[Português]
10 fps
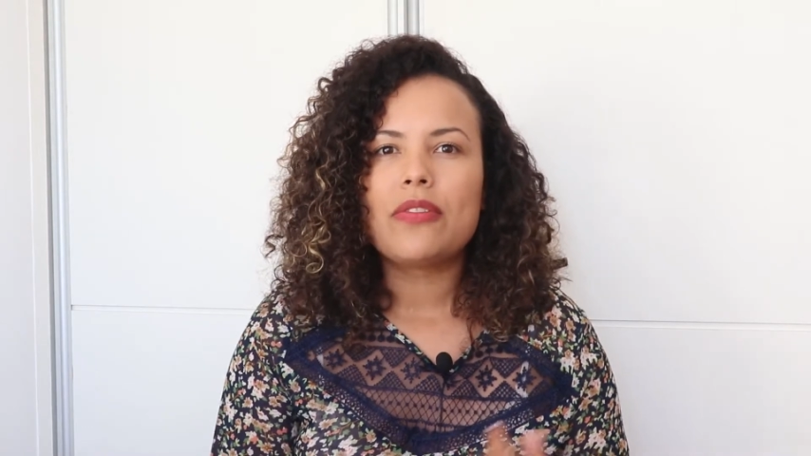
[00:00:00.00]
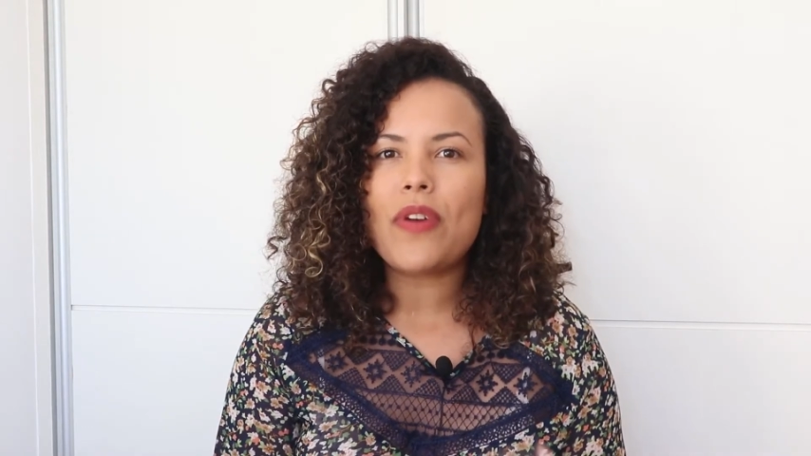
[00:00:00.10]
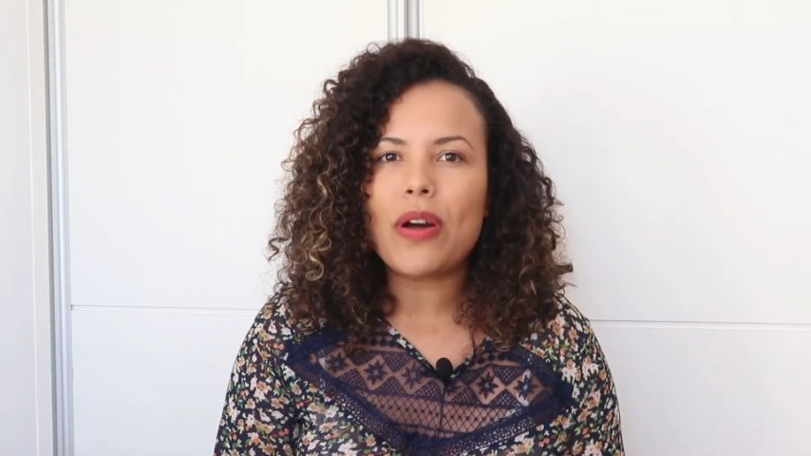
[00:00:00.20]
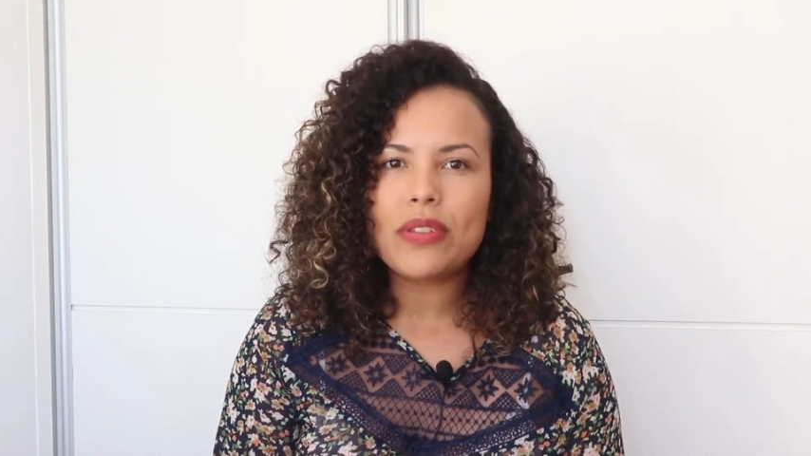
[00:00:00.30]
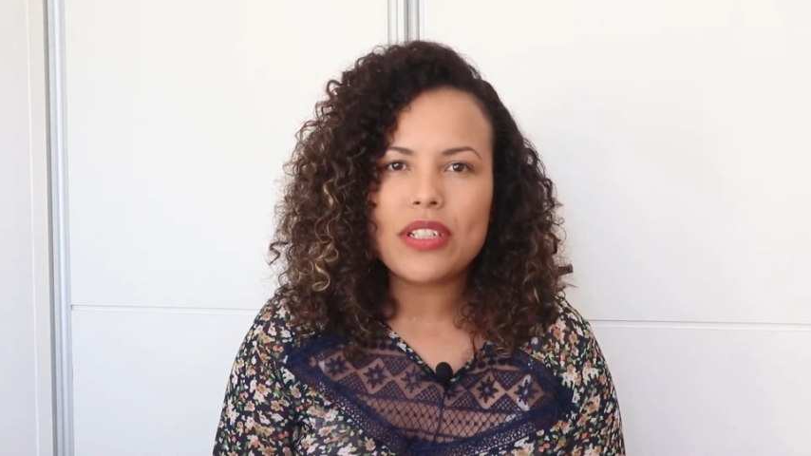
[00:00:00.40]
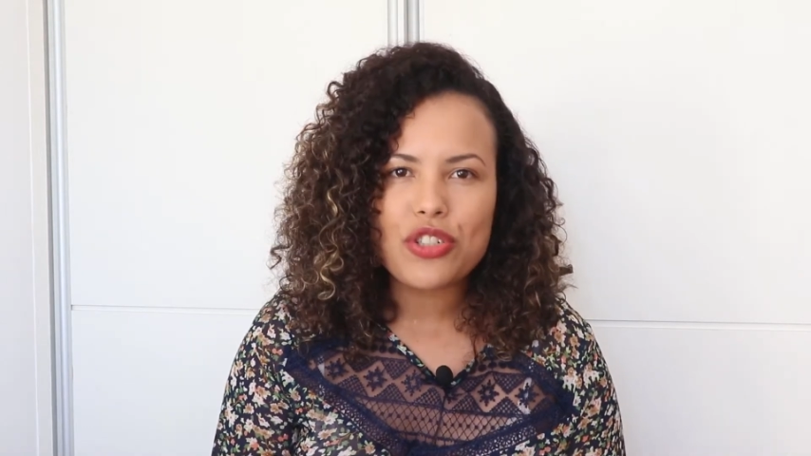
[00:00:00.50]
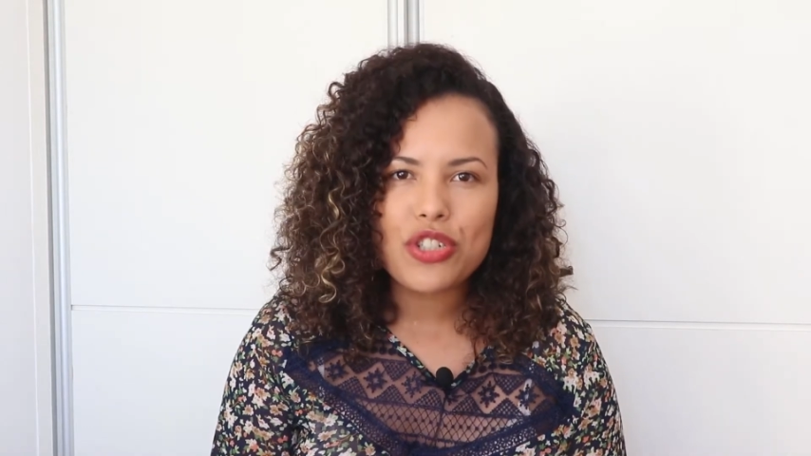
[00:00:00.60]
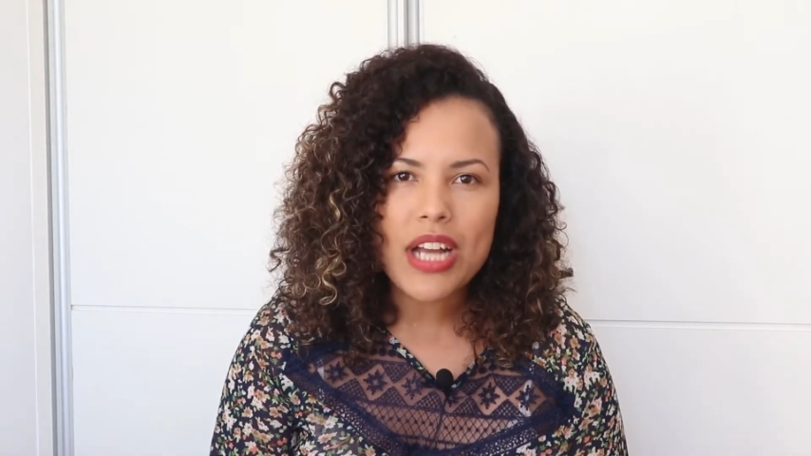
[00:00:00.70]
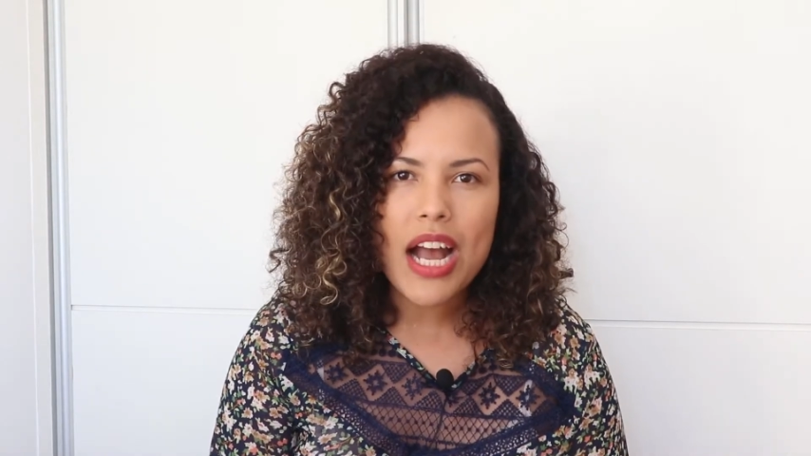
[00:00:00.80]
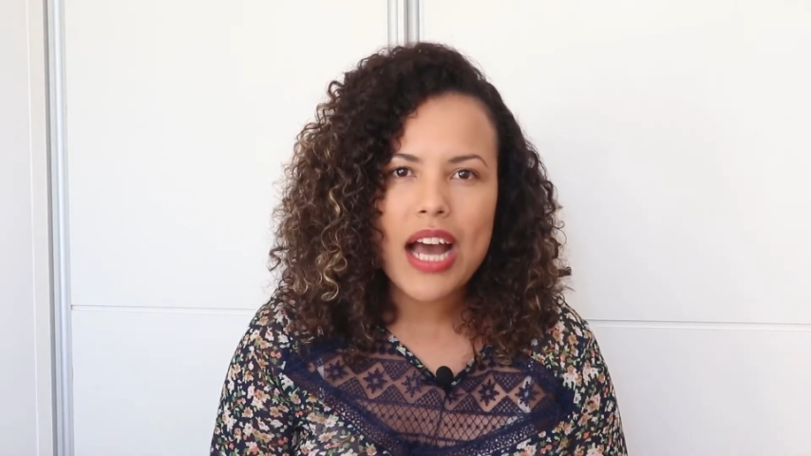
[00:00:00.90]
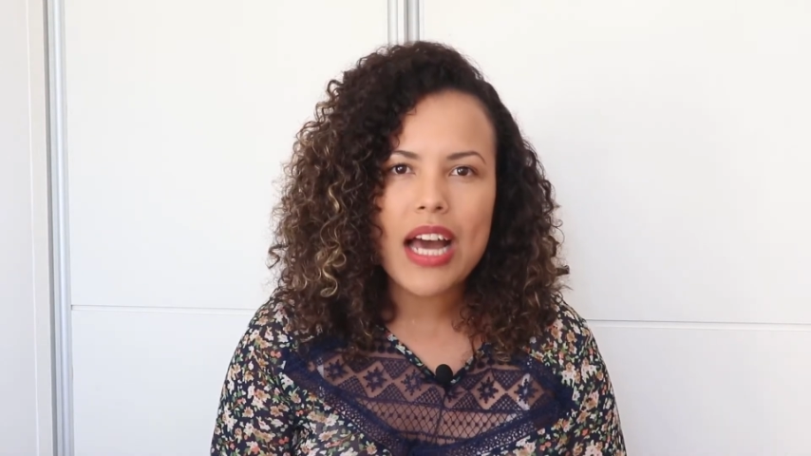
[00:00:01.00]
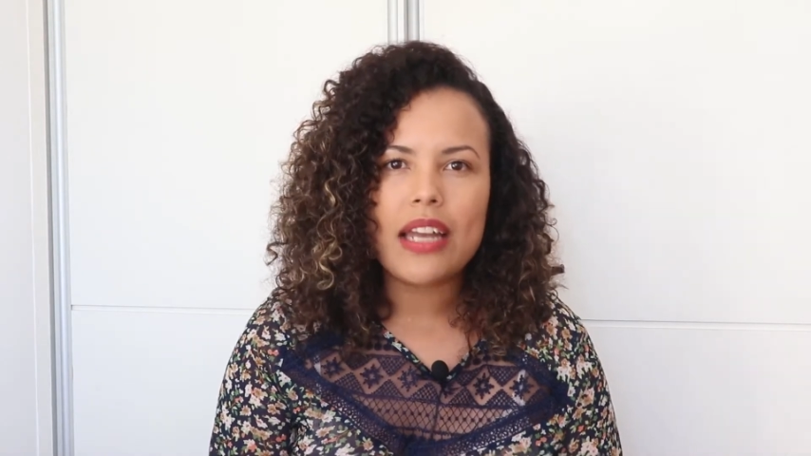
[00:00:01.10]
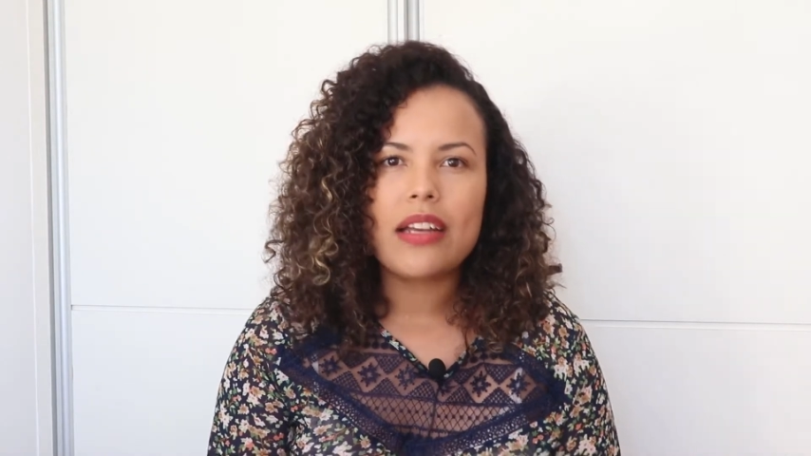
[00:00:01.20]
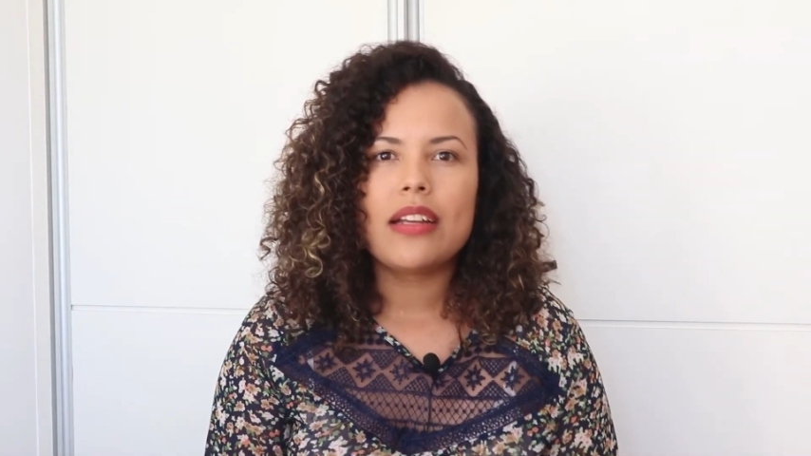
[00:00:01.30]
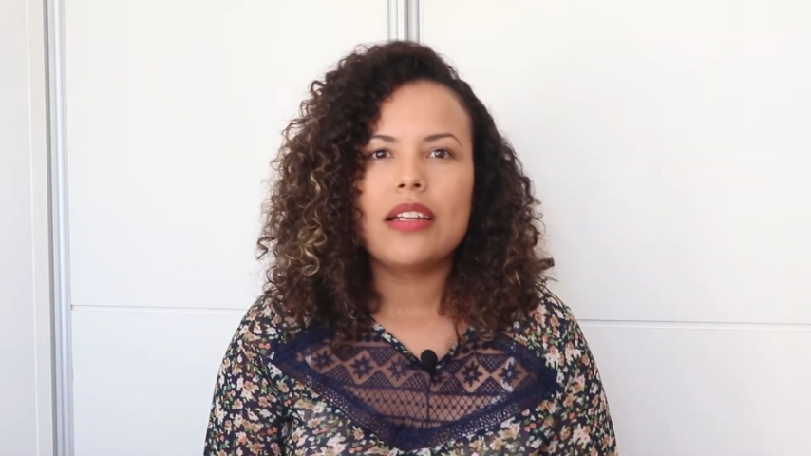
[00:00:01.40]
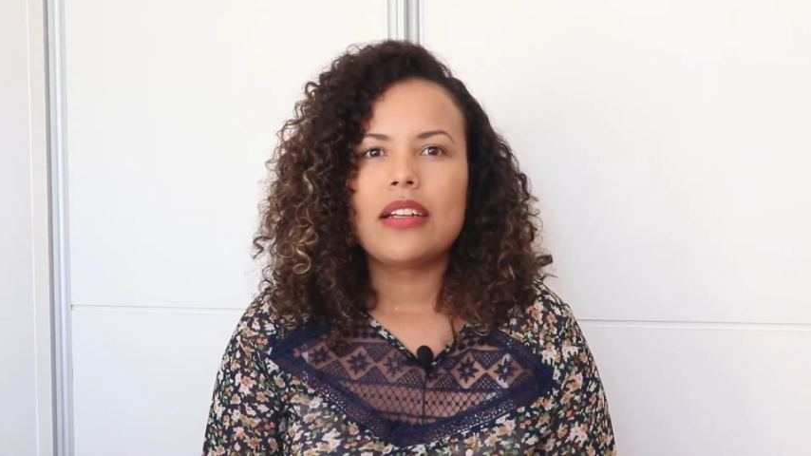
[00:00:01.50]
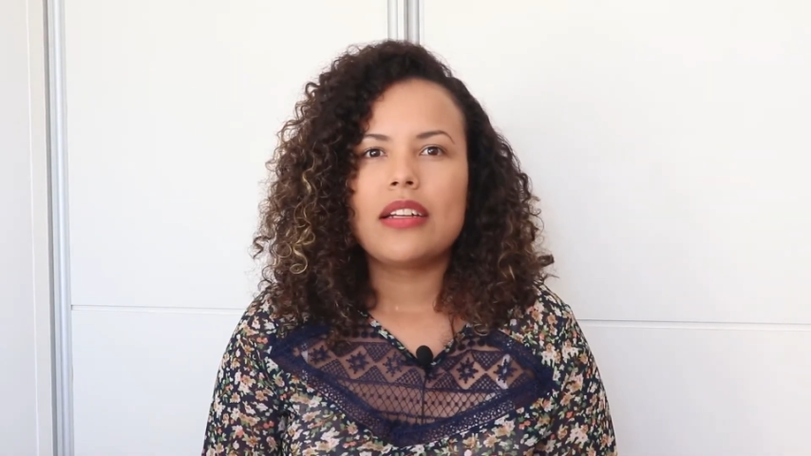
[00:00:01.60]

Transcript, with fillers: falta de ar,